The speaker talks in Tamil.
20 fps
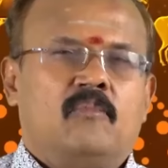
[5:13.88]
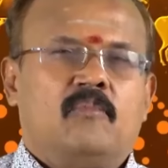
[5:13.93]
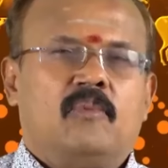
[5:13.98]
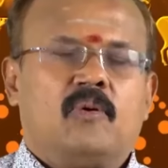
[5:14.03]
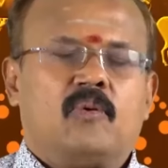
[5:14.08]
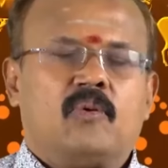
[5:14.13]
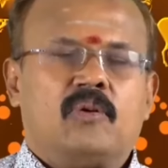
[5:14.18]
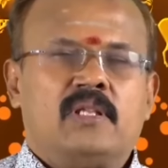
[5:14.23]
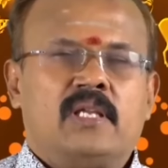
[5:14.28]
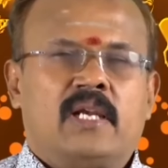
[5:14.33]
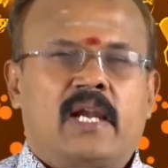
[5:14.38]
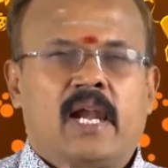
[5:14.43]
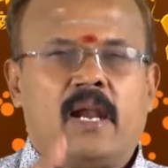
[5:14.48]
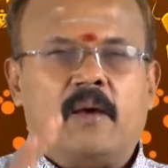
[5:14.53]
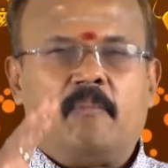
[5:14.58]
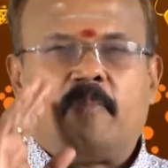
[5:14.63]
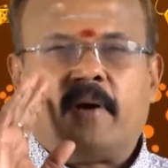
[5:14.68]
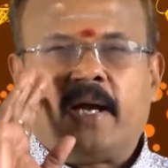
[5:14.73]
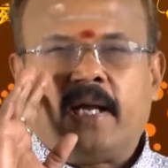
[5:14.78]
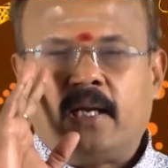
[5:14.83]
இப்போ கொஞ்ச
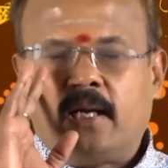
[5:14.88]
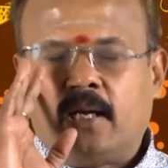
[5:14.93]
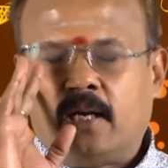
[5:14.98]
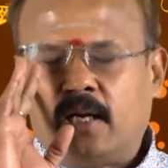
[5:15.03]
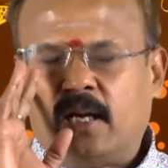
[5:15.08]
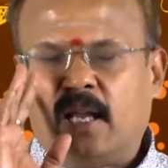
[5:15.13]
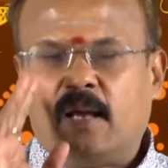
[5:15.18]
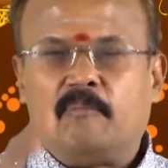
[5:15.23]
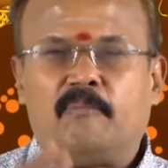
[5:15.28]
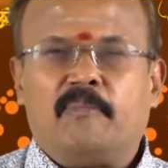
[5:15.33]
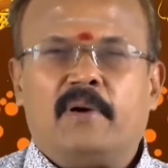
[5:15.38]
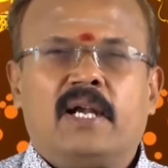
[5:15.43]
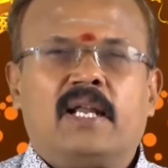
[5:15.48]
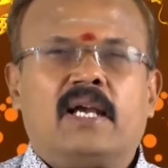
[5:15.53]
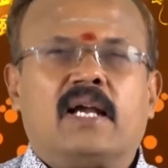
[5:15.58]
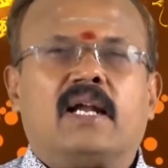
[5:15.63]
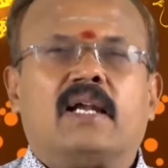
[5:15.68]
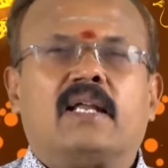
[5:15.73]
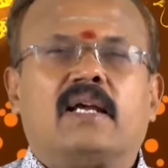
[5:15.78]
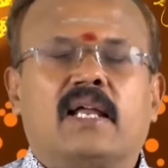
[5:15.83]
நாளாக பயணம்னா பண
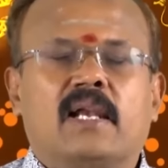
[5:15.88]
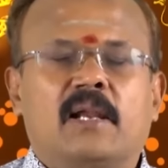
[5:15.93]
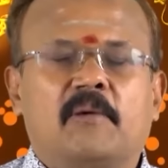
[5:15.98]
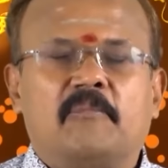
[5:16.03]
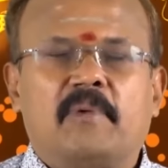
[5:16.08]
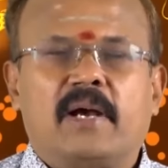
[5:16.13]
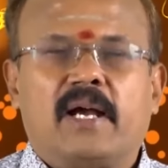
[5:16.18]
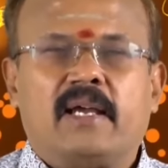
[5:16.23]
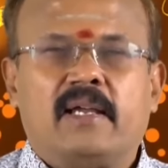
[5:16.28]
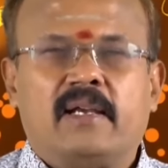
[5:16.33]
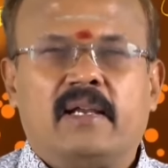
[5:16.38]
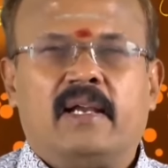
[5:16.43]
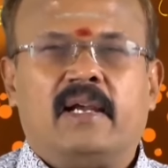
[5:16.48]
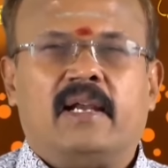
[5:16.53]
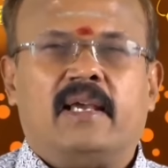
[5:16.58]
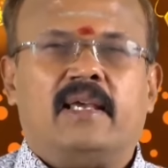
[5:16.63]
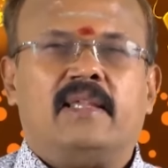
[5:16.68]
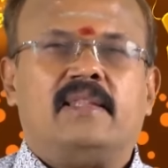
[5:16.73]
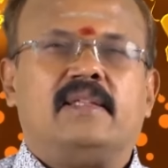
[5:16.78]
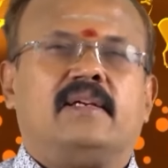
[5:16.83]
கணக்கெல்லாம்
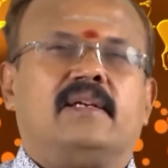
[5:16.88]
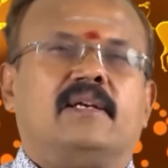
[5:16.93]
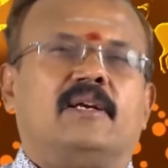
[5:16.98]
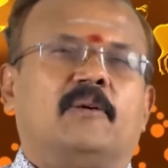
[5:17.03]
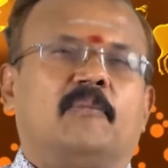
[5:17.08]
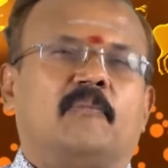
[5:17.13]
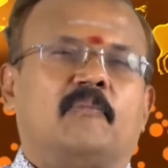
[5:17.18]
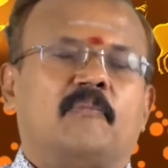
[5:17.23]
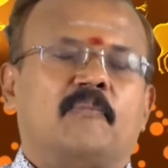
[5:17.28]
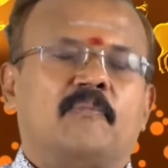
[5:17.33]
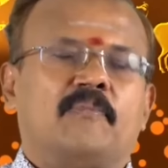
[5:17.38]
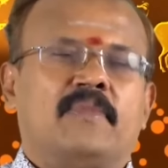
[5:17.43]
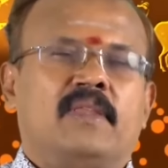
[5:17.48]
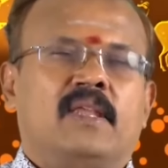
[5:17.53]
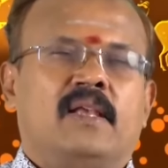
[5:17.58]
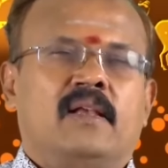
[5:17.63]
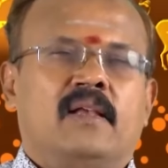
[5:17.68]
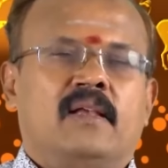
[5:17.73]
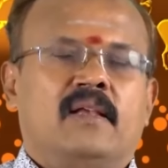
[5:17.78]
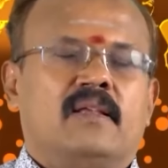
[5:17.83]
பார்க்குறீங்களே எதுக்கு
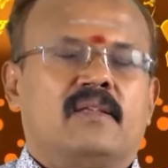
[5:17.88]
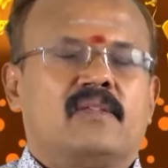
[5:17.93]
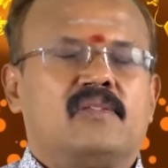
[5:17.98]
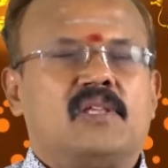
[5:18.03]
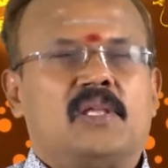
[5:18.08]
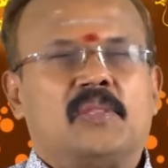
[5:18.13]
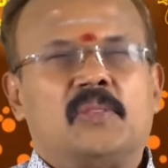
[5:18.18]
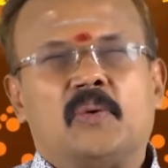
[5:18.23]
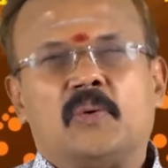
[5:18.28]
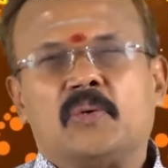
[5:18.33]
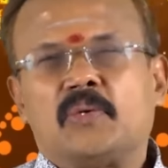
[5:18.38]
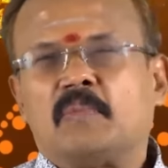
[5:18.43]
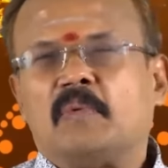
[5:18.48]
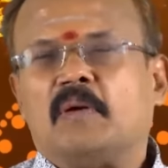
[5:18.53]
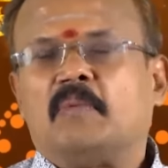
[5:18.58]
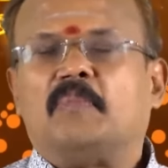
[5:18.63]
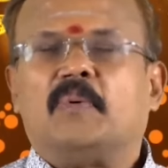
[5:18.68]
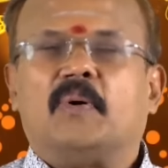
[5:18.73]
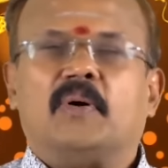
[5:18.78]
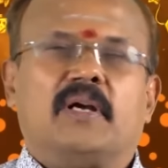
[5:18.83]

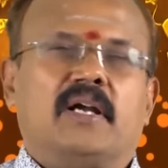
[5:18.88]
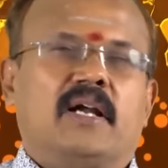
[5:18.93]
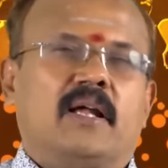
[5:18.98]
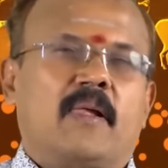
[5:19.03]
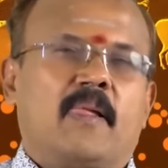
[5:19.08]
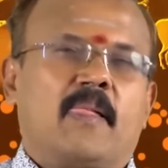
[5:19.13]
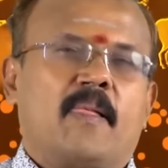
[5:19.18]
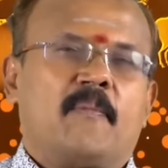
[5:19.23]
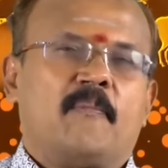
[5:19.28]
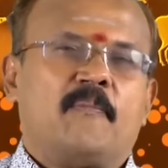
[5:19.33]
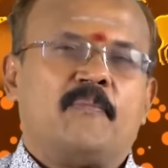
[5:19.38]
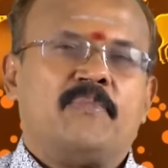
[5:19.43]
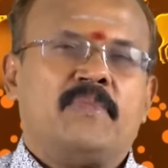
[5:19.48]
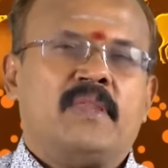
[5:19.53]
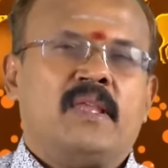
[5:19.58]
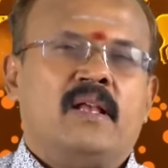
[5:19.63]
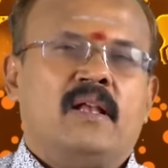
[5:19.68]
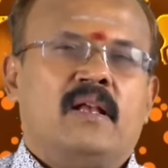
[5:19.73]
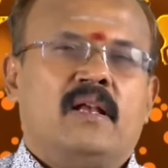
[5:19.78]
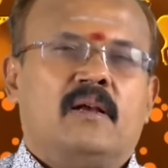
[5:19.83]
சந்தோஷமாக போங்க
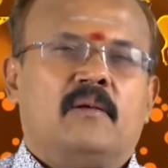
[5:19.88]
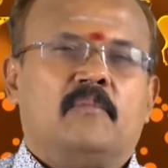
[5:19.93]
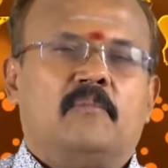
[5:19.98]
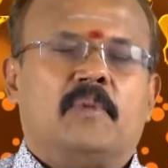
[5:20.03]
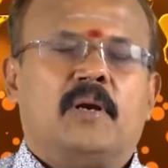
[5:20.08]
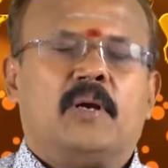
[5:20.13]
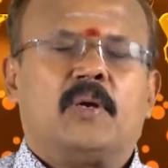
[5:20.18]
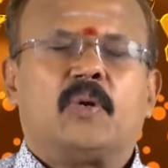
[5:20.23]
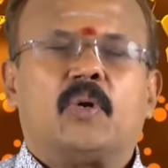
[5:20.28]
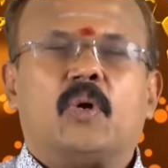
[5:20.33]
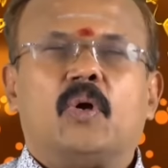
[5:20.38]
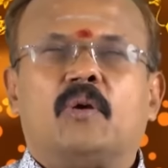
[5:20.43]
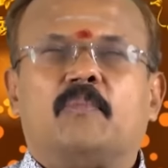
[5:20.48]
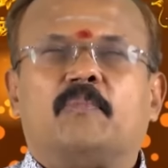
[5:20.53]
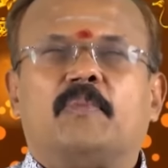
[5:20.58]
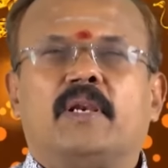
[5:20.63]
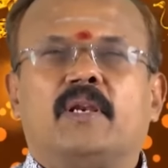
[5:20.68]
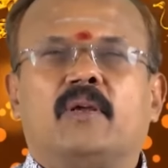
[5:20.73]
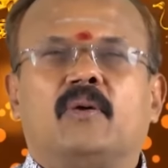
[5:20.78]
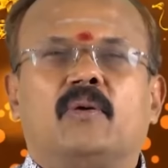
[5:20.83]
பெற்றோர்
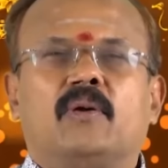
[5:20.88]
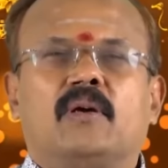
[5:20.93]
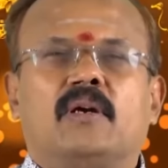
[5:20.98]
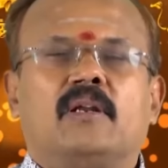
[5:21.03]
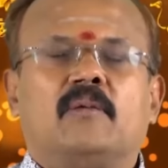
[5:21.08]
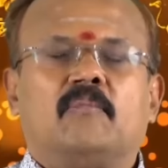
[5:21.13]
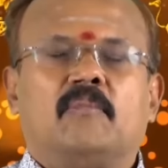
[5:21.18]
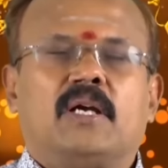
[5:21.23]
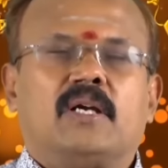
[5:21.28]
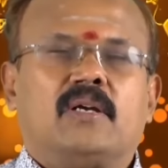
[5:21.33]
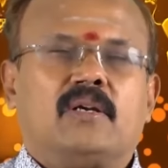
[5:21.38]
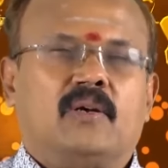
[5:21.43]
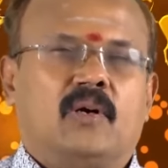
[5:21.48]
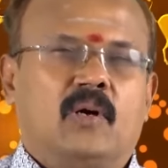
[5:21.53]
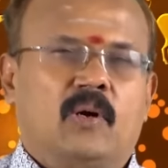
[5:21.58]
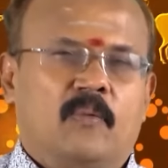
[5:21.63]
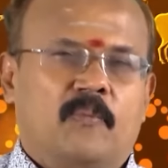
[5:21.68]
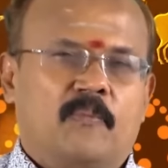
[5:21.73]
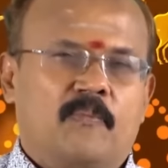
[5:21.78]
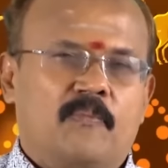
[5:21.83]
பெரியோருடன் மட்டும்